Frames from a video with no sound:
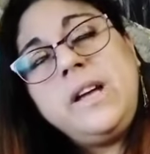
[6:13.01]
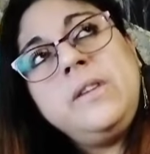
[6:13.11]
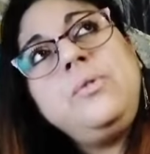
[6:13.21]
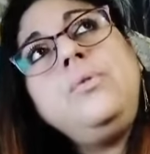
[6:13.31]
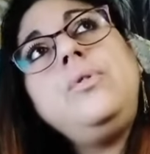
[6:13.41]

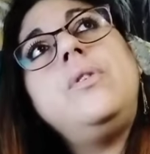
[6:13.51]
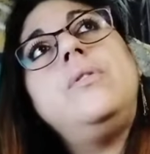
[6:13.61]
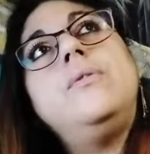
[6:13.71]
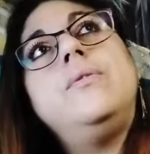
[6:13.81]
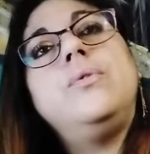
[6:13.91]
d'autres
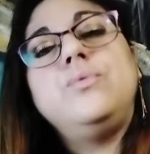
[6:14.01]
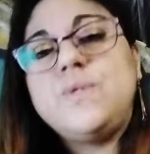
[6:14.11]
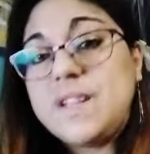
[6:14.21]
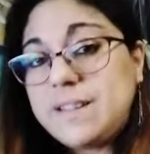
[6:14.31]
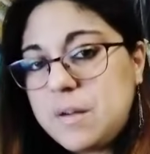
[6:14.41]
vont
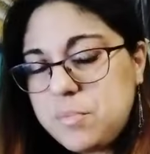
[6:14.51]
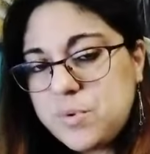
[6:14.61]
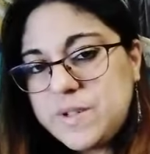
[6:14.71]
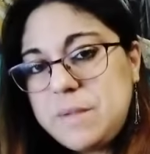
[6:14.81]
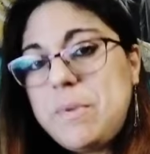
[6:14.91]
nous être
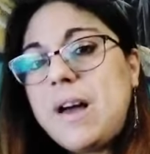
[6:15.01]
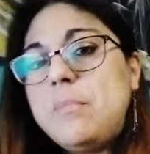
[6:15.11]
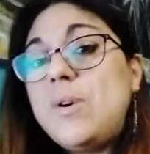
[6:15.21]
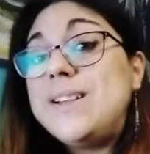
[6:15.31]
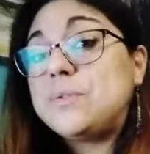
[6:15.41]
imposées par
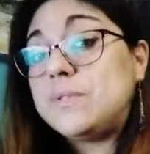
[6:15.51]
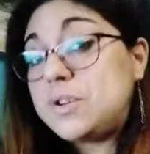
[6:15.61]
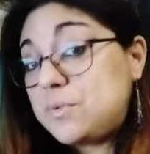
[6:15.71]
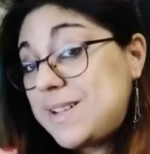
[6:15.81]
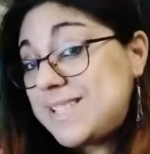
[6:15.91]
rapport à ce qu'on
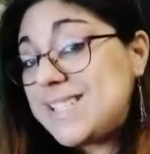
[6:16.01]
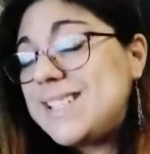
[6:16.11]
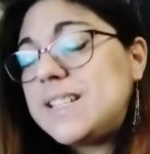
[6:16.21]
a choisi